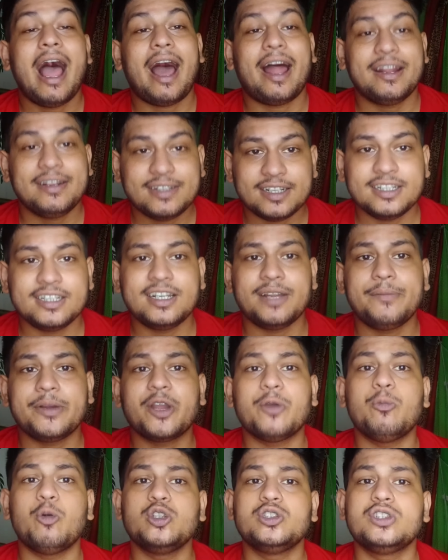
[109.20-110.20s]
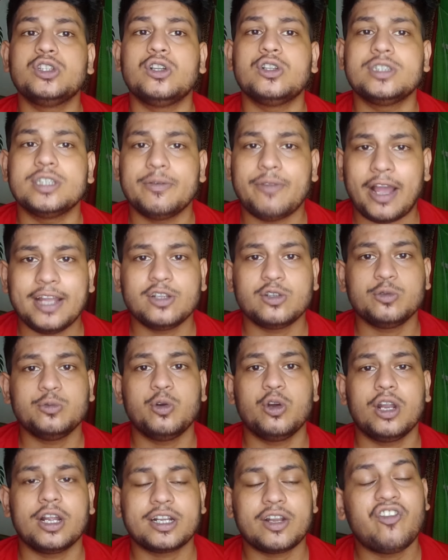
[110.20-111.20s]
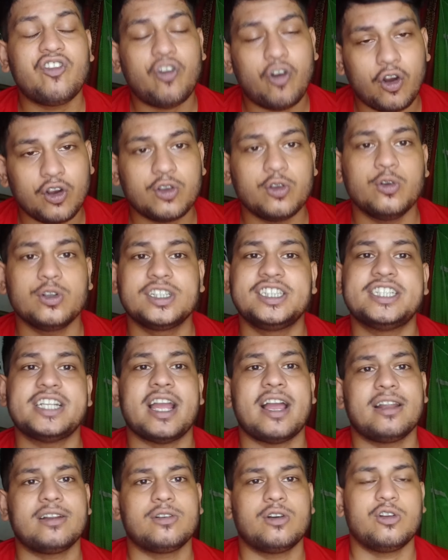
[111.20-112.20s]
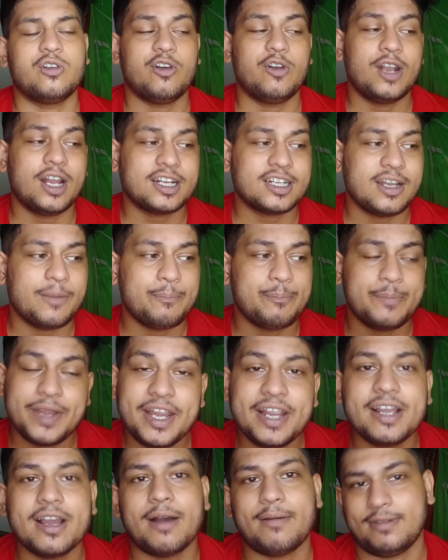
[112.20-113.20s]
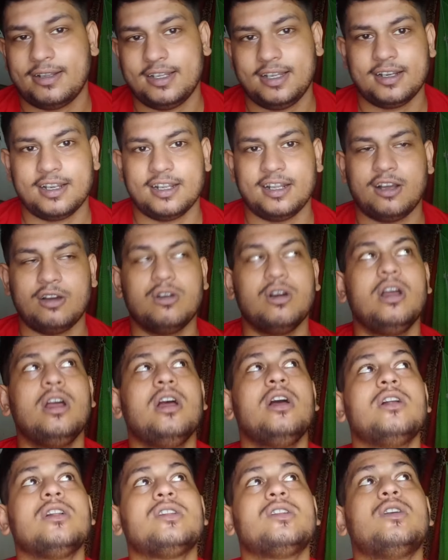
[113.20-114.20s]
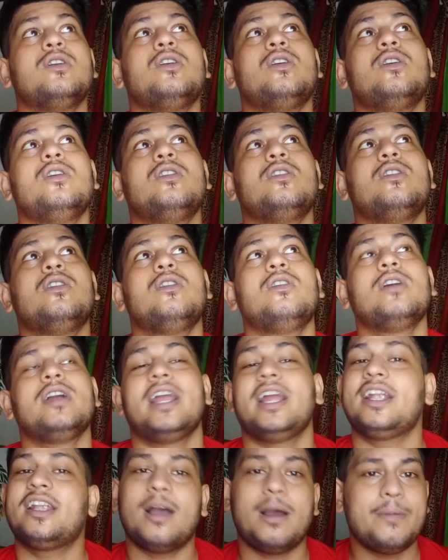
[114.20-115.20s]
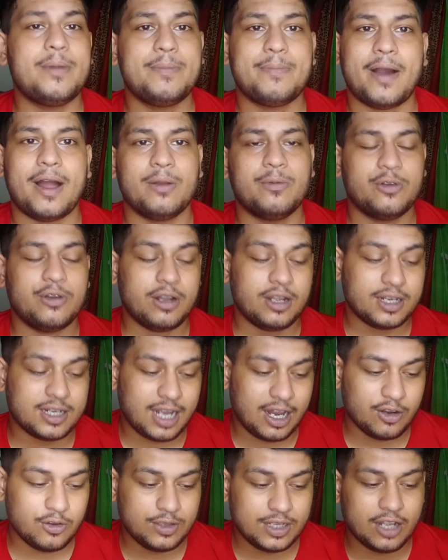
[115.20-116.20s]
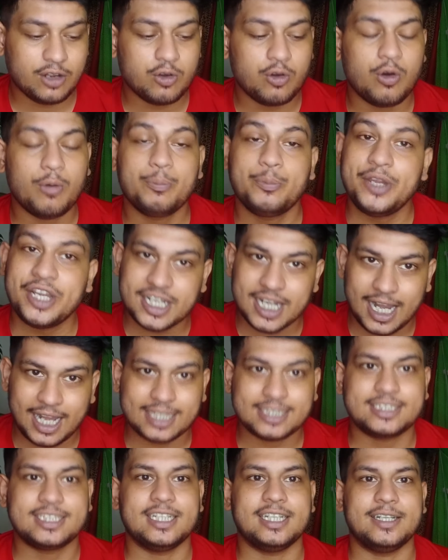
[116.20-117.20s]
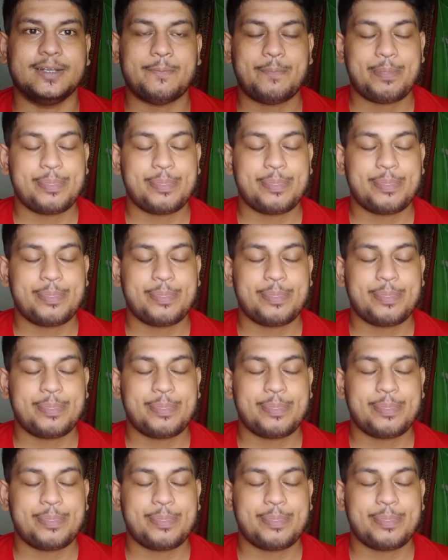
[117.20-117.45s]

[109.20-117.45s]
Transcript: আরেকটা দিদি আমাকে বলছিল যে ভাই তুমি ওর একটা ফটো শেয়ার করো ওর একটা পিক আমাদেরকে দাও তো এটা আমি পারবো না কারণ দেখো পিক আছে